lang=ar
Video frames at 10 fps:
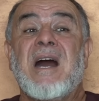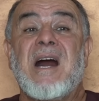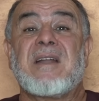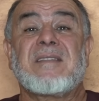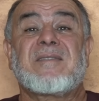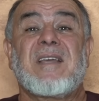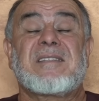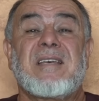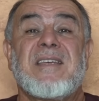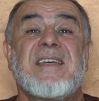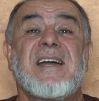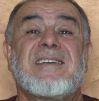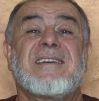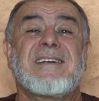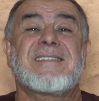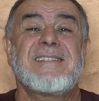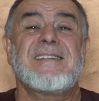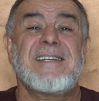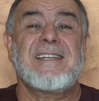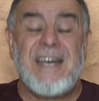ردت
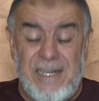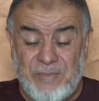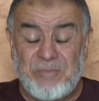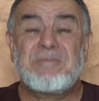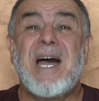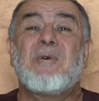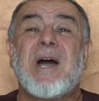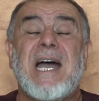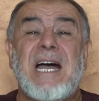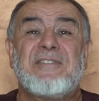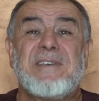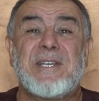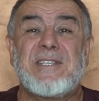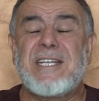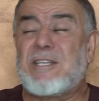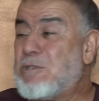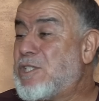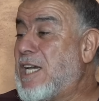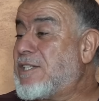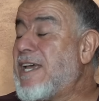ذاكرتي إلى ما وقع في مدينة
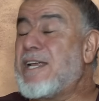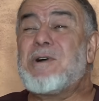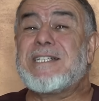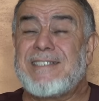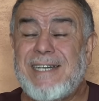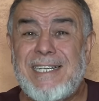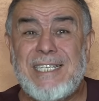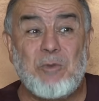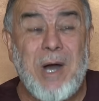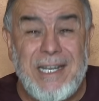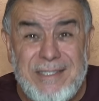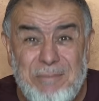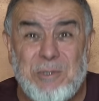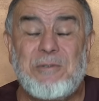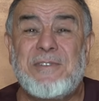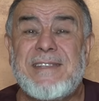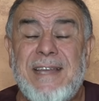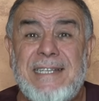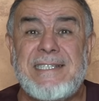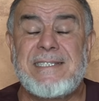وجدة سنوات خلت وخطبت في
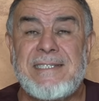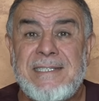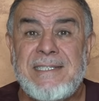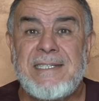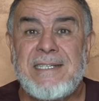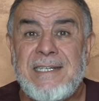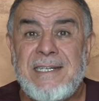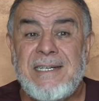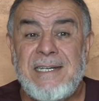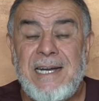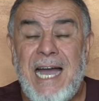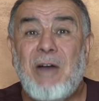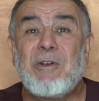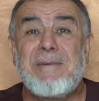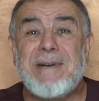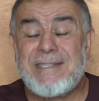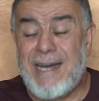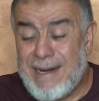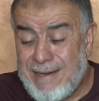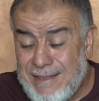ذلك حول ما
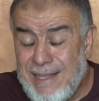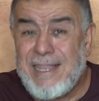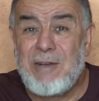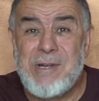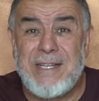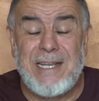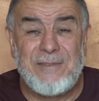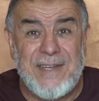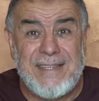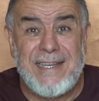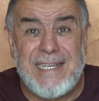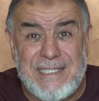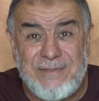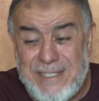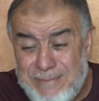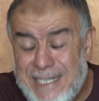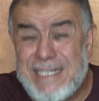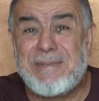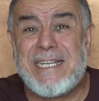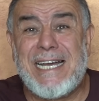تعرضت له إحدى الفتيات في
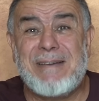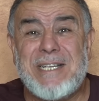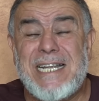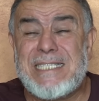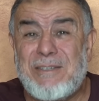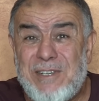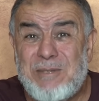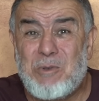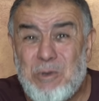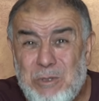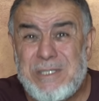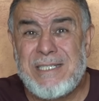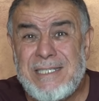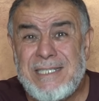المغرب العاملات في البيوت